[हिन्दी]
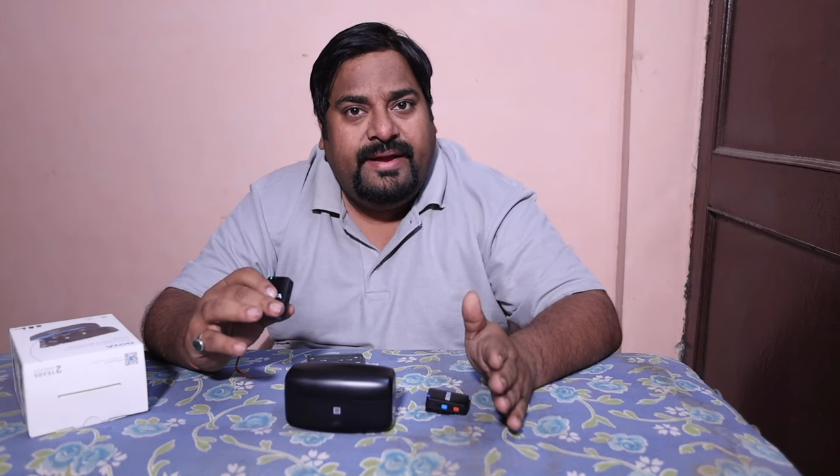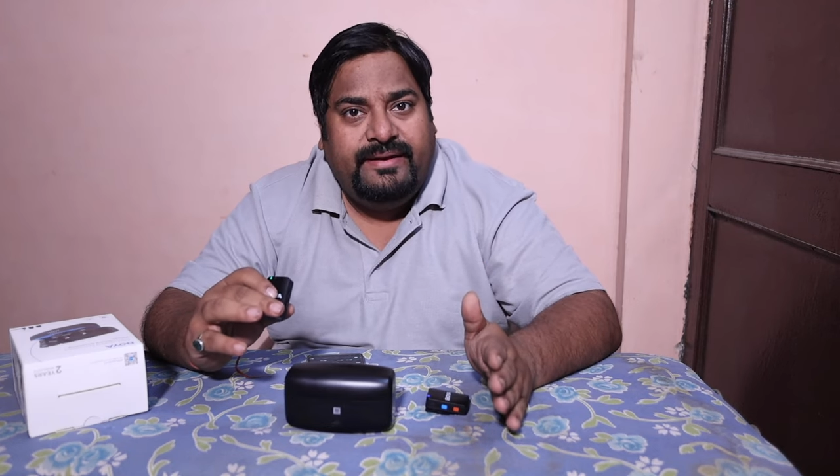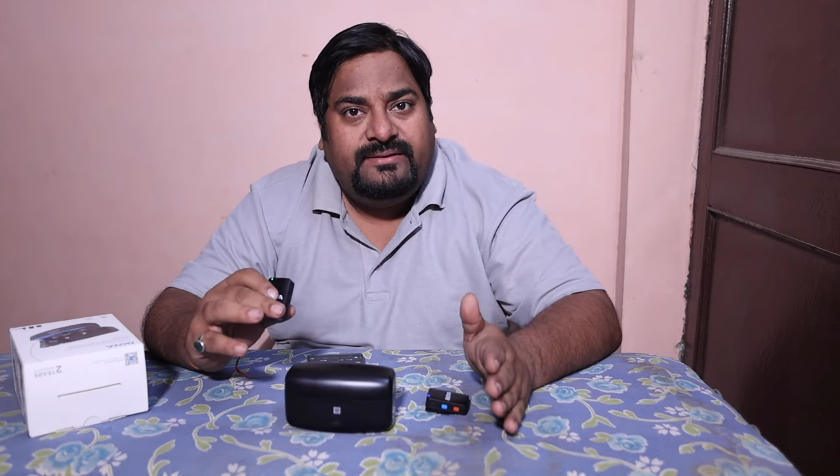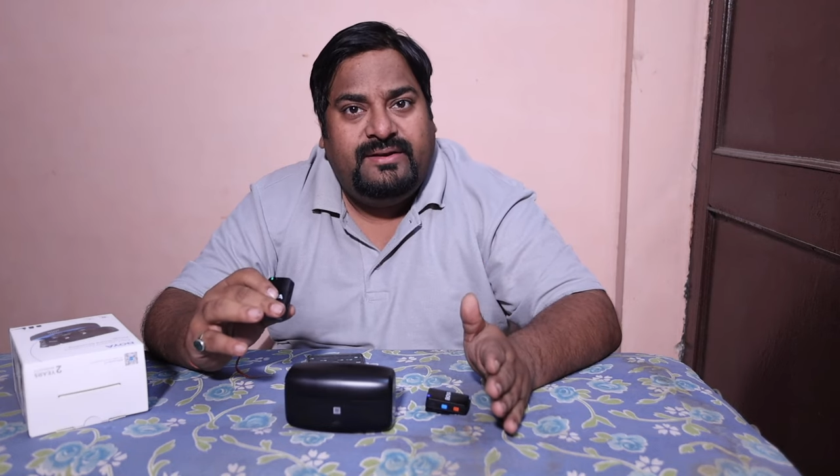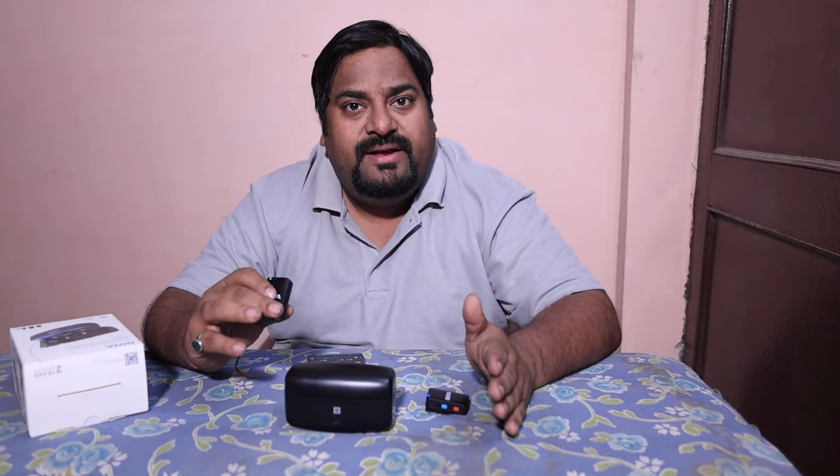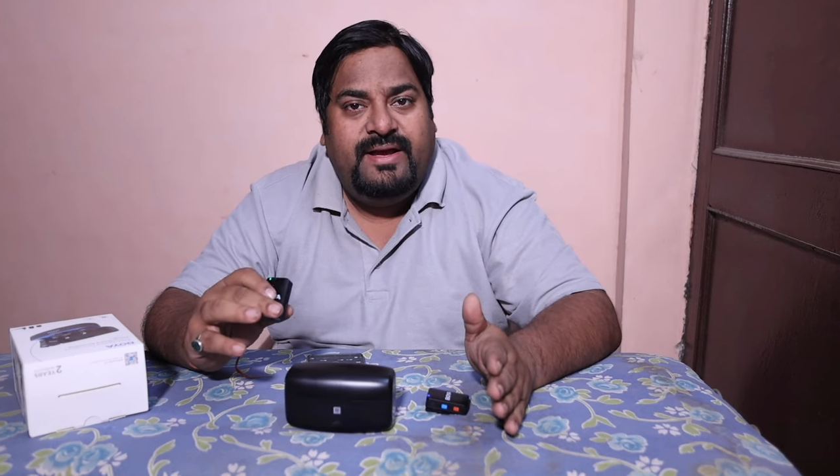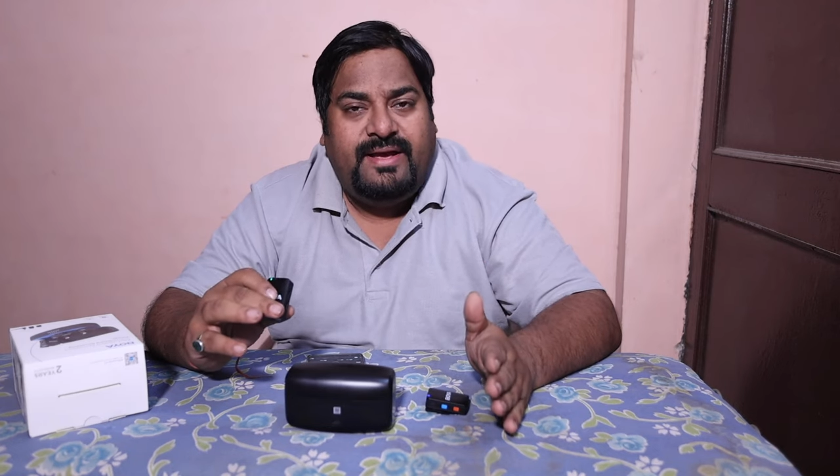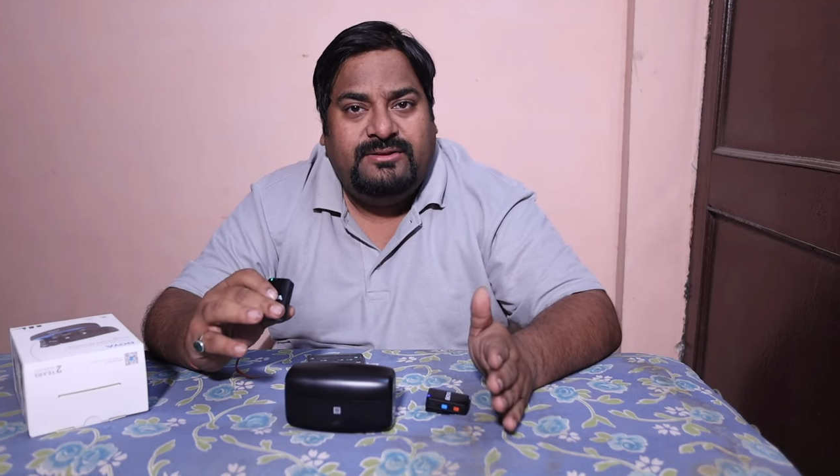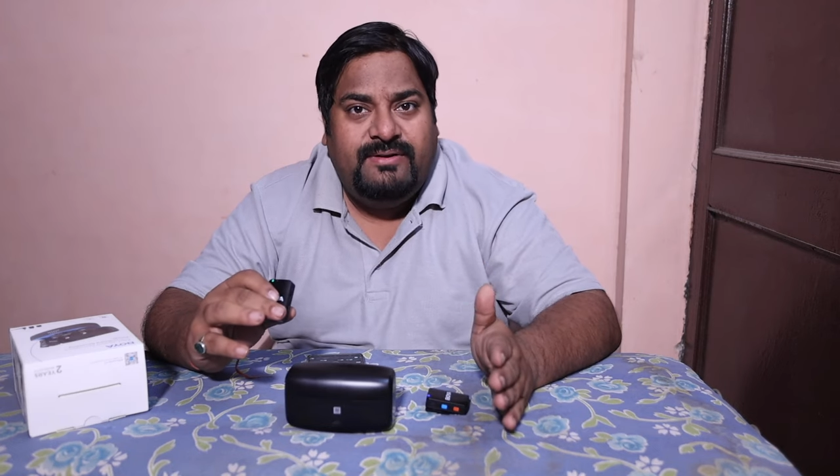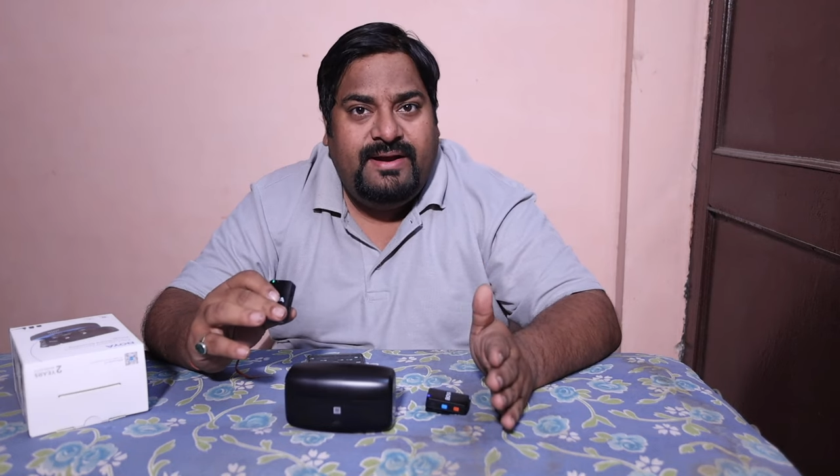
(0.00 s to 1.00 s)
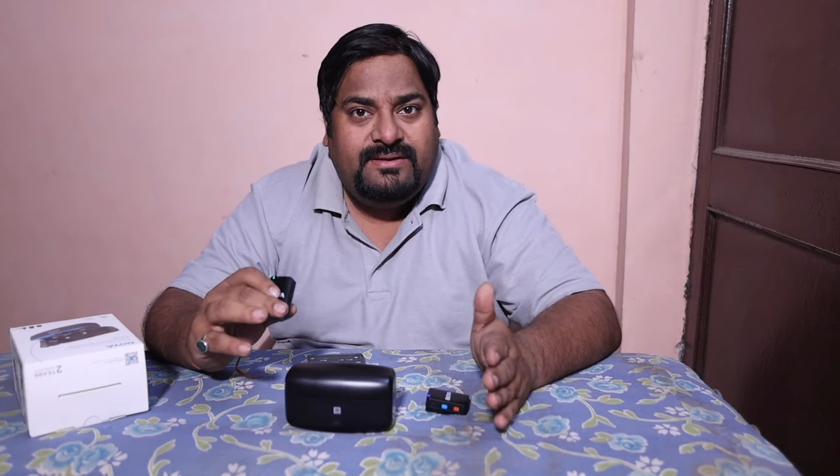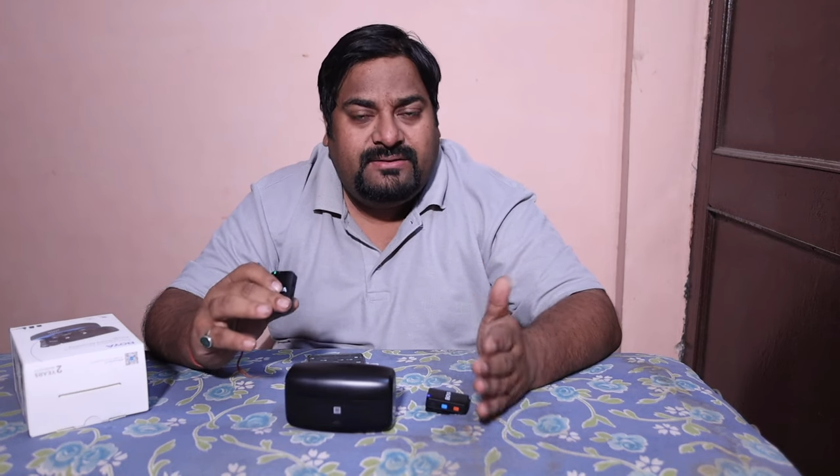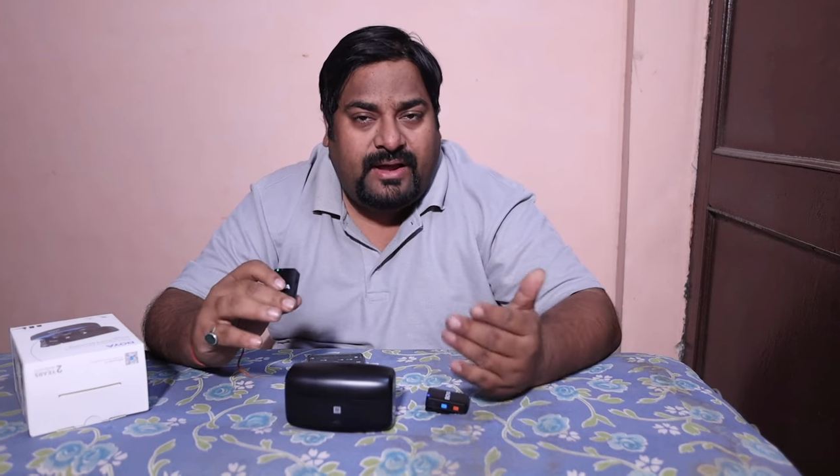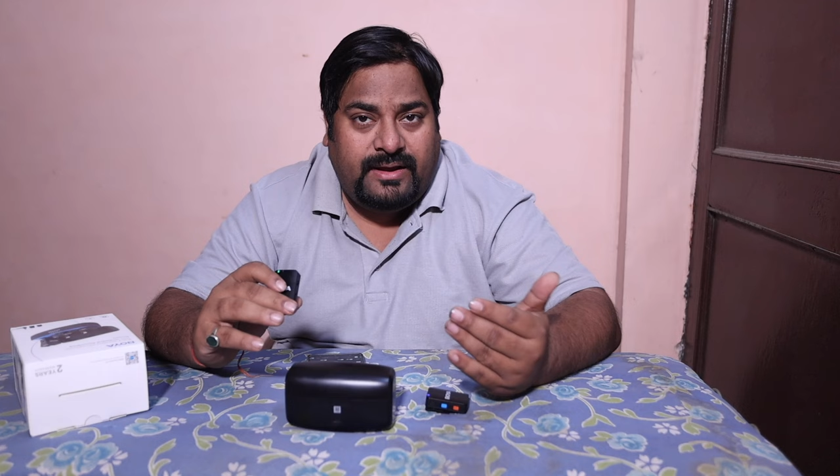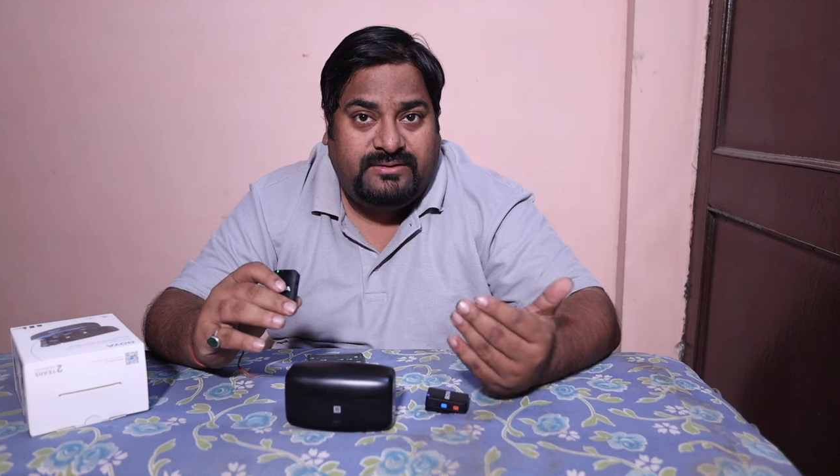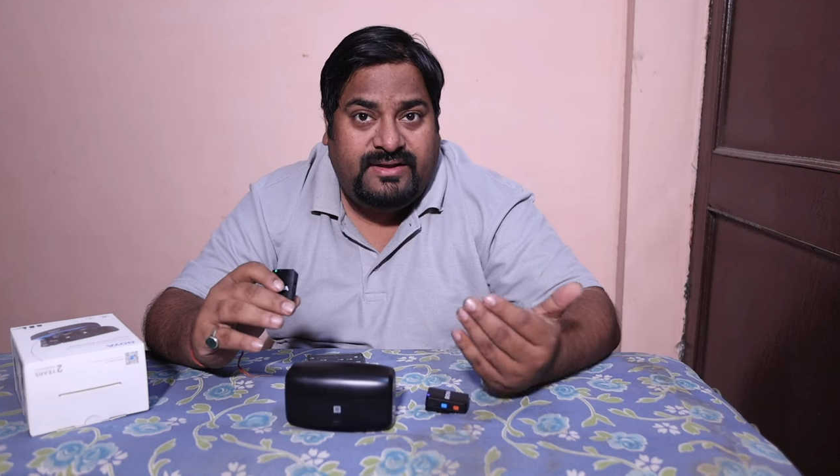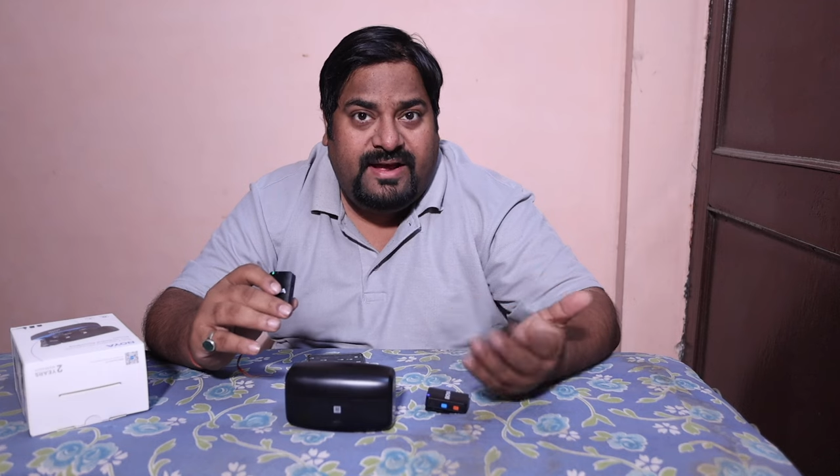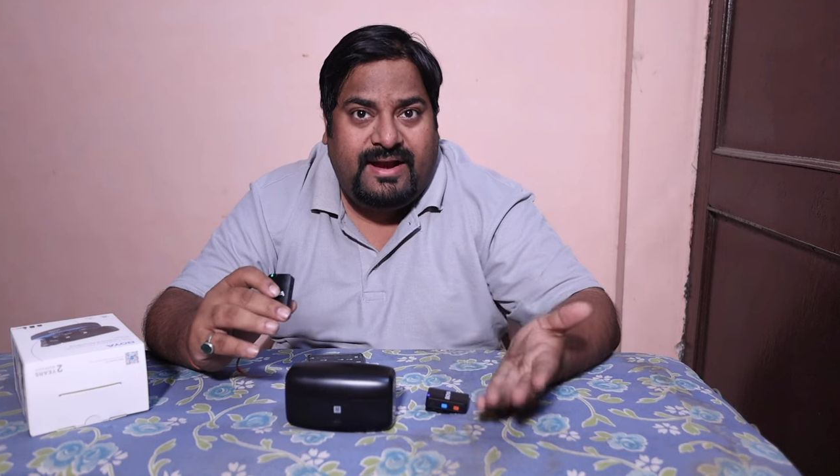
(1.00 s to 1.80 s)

इसलिए एज वेल एज इसके